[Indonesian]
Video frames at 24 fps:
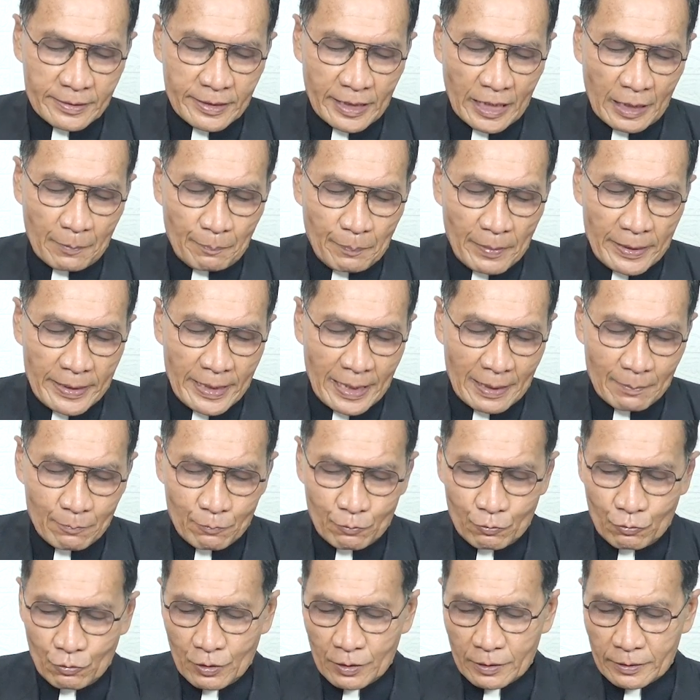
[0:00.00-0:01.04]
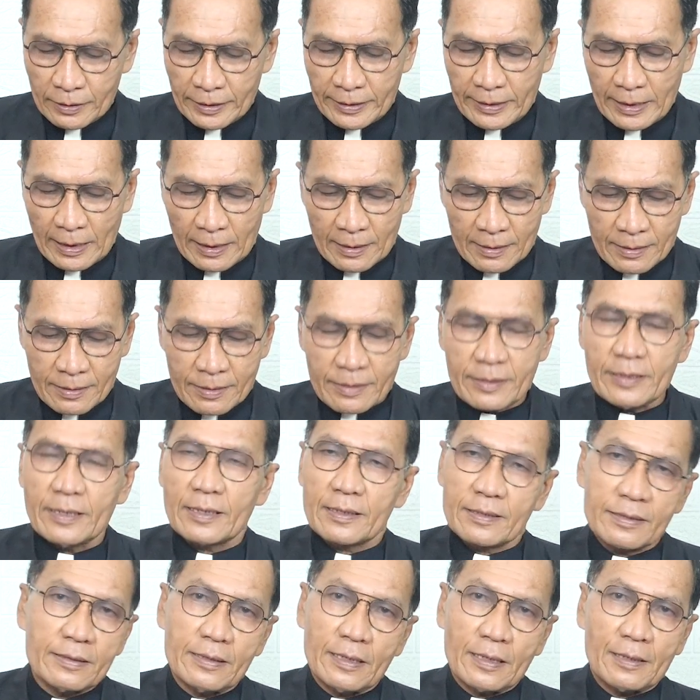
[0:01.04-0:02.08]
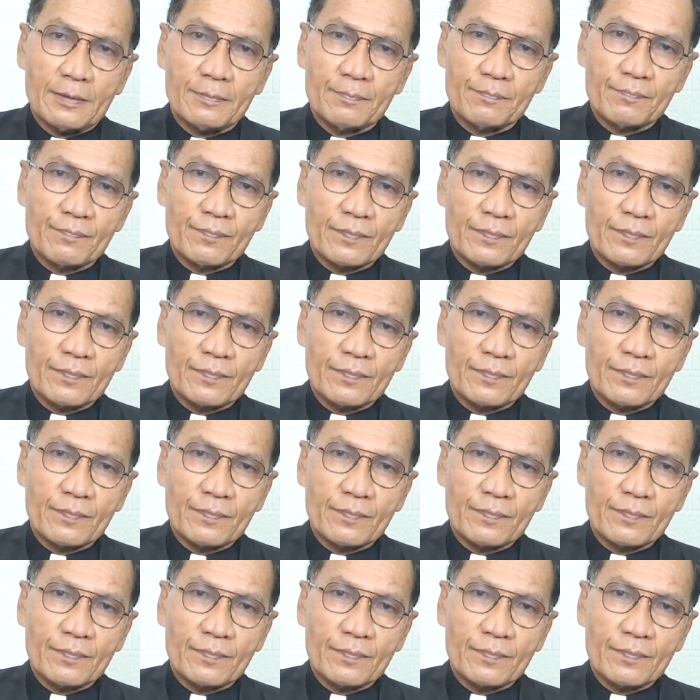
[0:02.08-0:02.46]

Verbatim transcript: jerih payahmu tidak sia-sia.